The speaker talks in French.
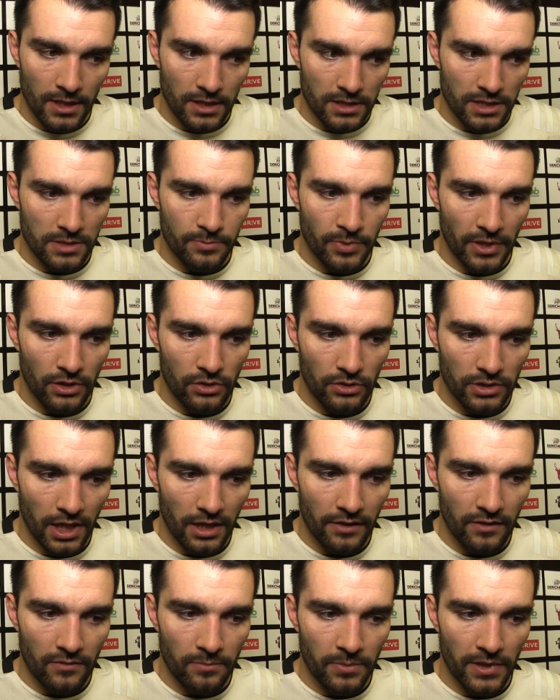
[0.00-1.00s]
j'espère que le
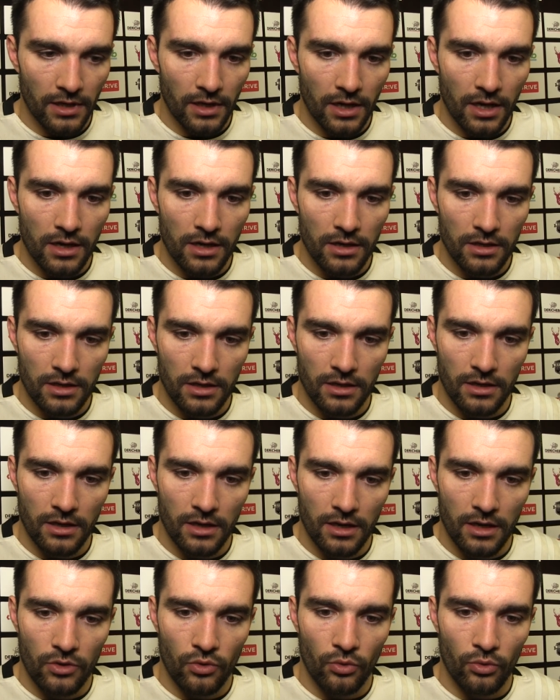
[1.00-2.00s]
travail payera
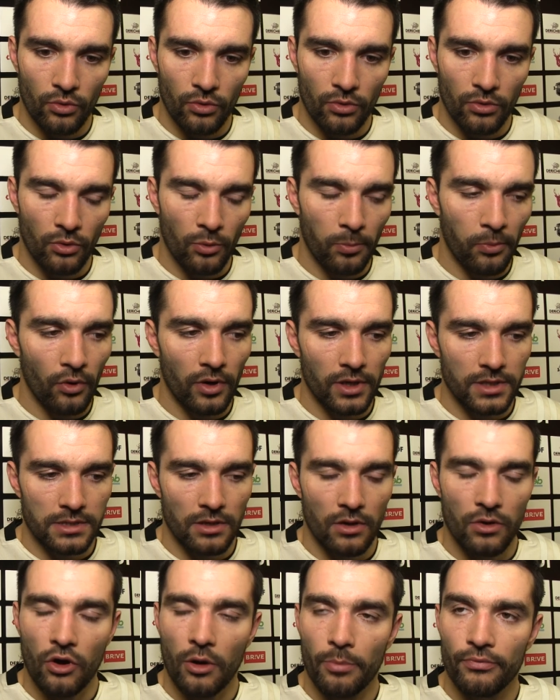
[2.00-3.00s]
et qu'on
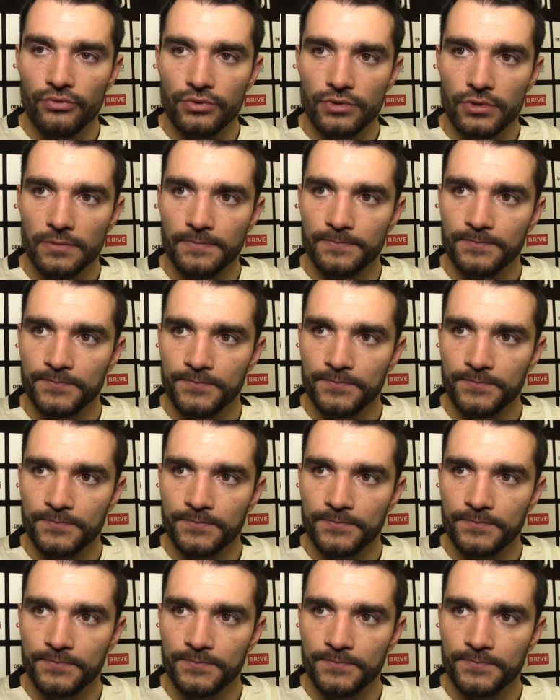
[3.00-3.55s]
progressera encore plus.